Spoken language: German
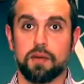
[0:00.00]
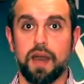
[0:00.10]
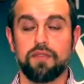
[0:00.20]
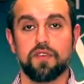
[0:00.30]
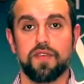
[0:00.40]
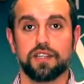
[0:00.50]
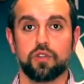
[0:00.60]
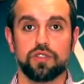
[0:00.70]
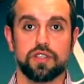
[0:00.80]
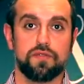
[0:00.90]
dabei, wir werden
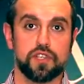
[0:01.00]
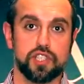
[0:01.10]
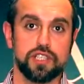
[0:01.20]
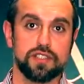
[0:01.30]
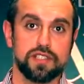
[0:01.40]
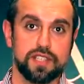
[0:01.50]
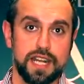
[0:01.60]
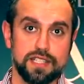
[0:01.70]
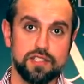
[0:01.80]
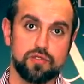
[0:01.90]
dort in verschiedenen
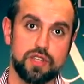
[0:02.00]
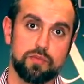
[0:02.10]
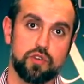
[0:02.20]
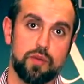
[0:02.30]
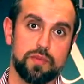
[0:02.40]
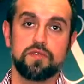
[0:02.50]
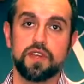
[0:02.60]
Zelten zusammenkommen.